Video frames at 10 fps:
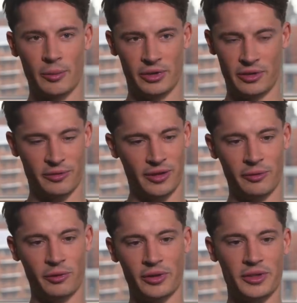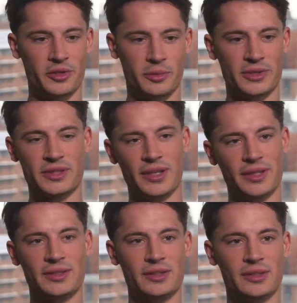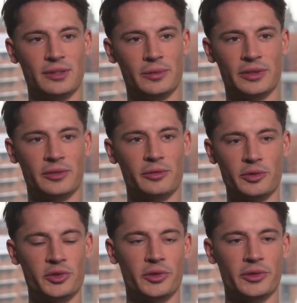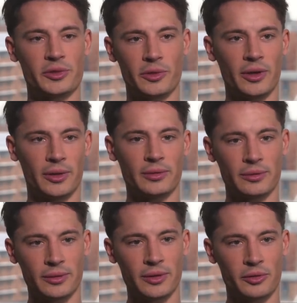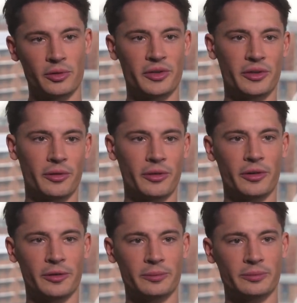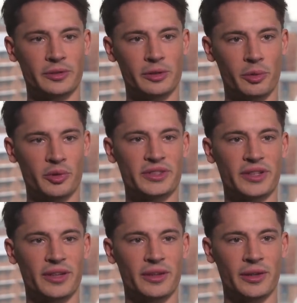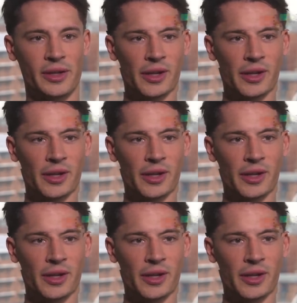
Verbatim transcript: mit den Verantwortlichen, ob es jetzt Ärzteteam ist, Physios oder natürlich auch ähm, dem Bundestrainer.